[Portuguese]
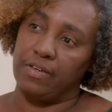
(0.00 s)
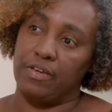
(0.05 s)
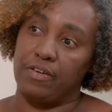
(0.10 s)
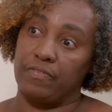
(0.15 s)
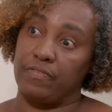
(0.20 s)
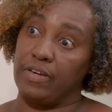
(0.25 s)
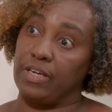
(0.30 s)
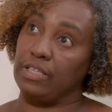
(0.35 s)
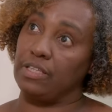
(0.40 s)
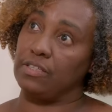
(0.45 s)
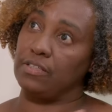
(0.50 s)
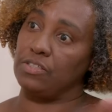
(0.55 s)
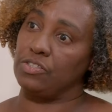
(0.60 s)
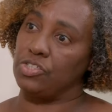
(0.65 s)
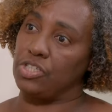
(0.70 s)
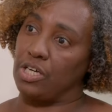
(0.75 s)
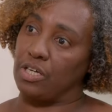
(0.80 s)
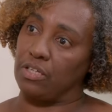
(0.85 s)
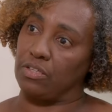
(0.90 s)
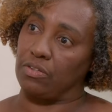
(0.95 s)
Feito esse
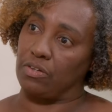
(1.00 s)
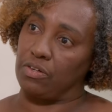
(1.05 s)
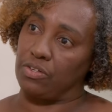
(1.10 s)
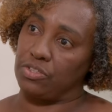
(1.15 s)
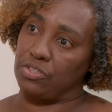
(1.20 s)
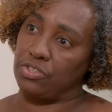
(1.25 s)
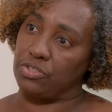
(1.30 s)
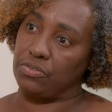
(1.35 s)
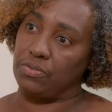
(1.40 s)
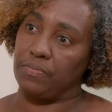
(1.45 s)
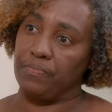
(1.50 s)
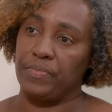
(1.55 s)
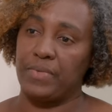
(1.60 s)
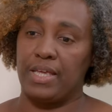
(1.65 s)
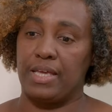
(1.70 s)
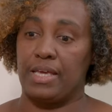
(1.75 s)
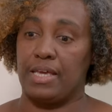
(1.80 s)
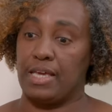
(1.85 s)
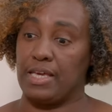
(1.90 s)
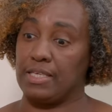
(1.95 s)
diagnóstico,
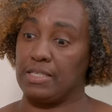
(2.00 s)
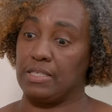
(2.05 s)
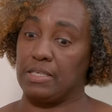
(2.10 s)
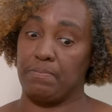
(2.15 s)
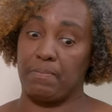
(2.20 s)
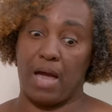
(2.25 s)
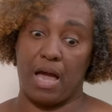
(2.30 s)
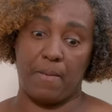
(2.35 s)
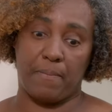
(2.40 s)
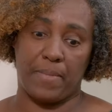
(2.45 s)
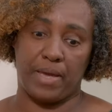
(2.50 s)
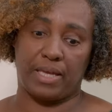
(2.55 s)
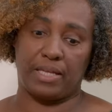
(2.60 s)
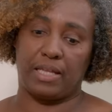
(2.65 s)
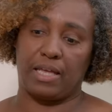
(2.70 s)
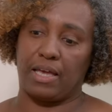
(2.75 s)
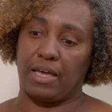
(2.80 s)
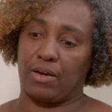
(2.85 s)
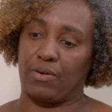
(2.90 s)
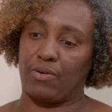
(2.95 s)
esse mapa ele é